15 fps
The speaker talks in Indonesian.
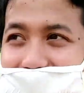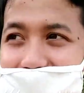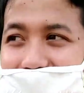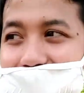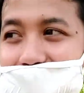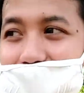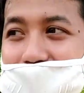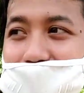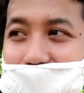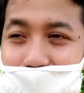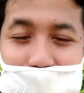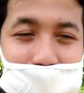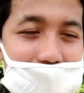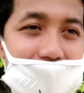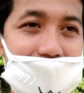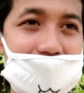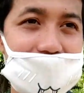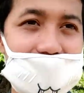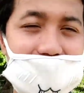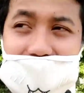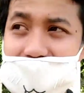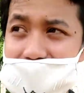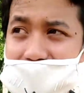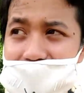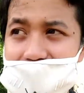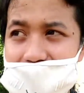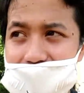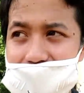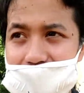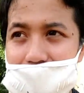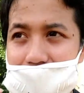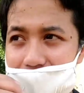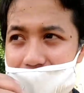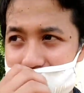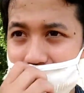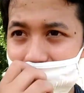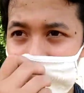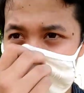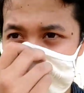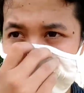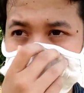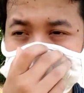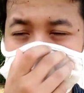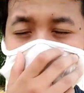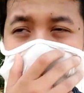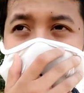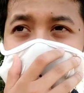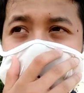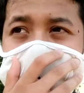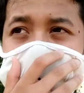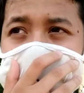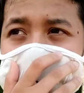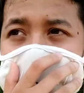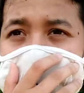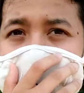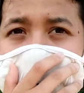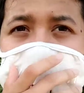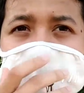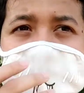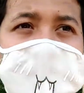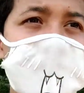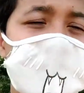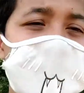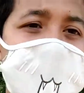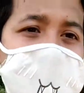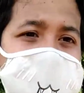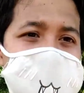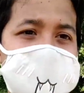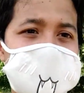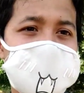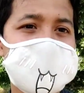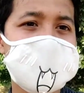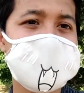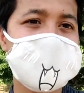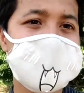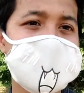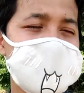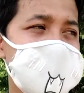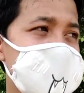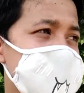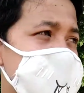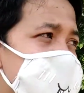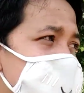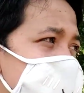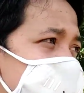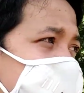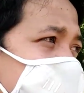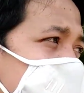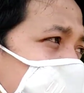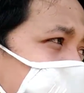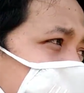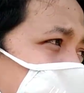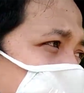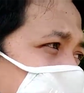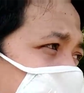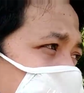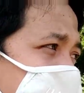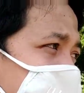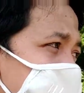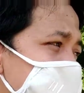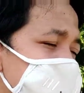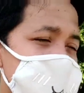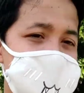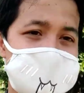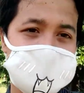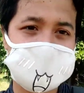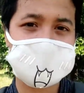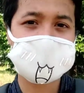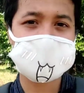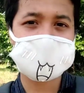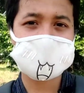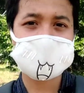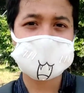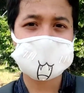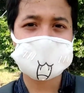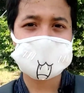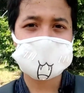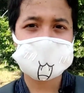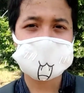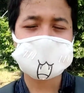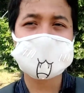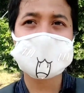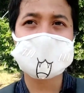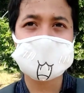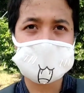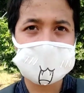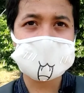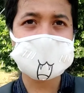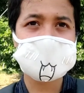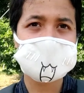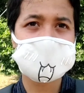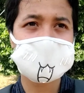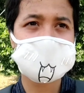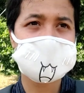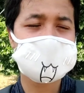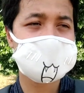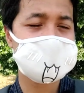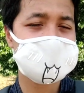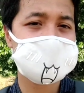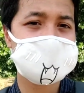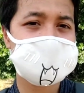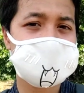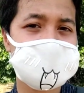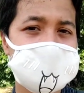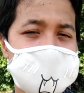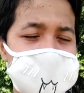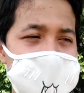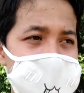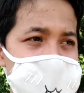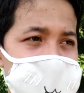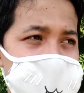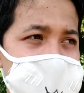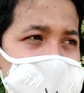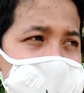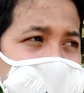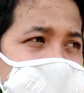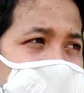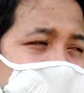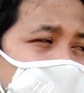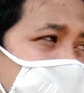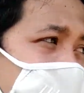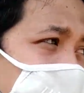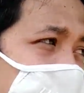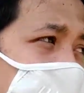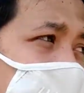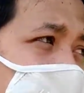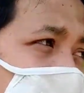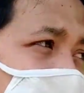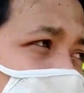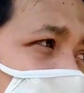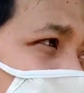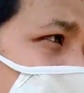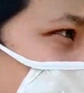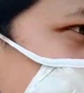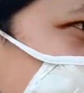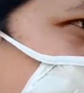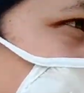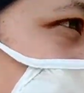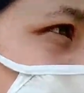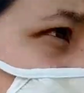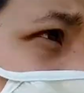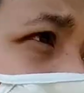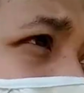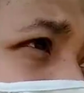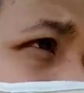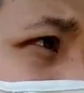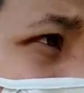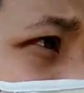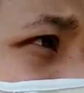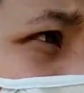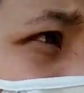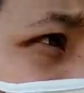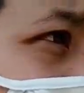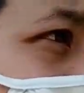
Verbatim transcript: Terus ada pertunjukan di panggung tadi. Ya, tinggal nantikan aja sekarang masih jam 5 lebih seperempat ya jam lima lebih seperempat tinggal tunggu aja